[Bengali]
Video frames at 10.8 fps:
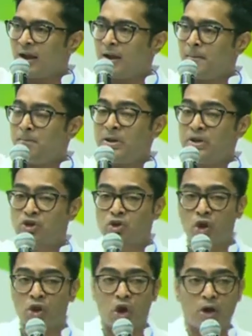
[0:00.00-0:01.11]
বিশ্ব
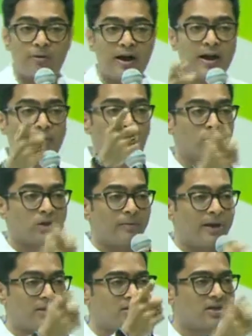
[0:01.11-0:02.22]
দরবারে মমতা
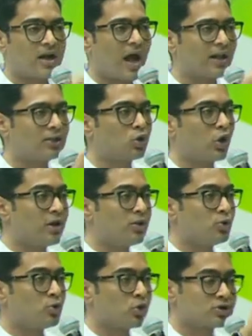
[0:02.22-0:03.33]
ব্যানার্জির হাত ধরে
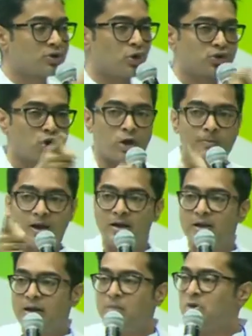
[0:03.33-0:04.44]
ইউনেস্কোর সম্মান
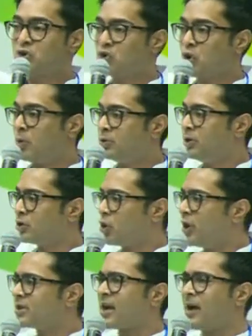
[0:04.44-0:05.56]
নিয়ে বিশ্ববন্দিত
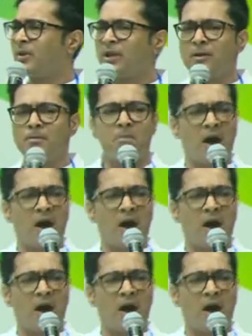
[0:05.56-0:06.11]
হয়েছে আমাদের এই বাংলার